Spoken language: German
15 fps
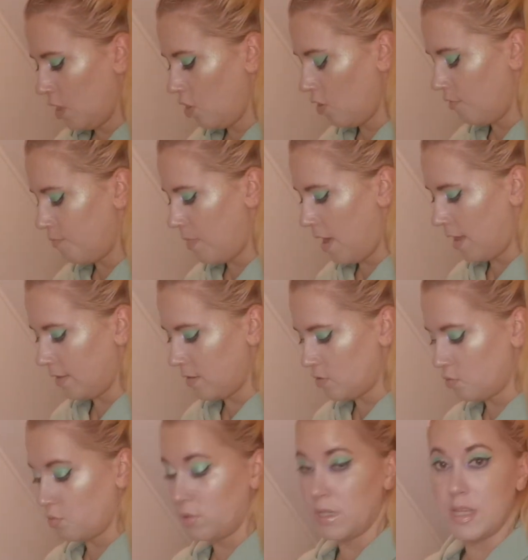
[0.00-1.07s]
Ich hoffe, man hat
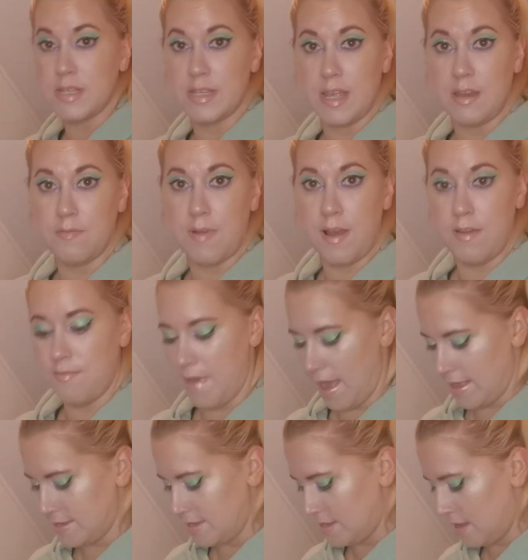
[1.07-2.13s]
das gut gesehen, weil
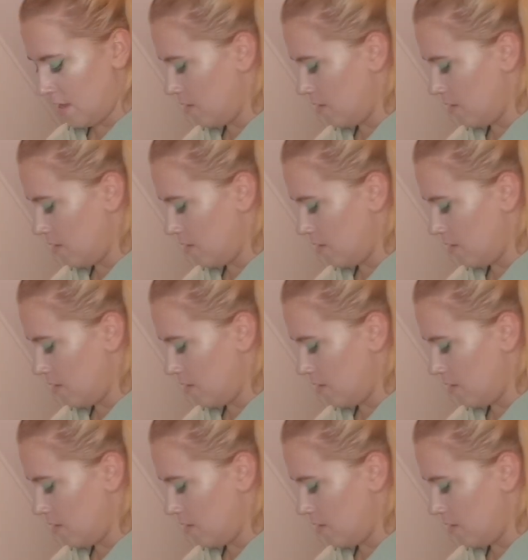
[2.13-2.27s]
weiß ist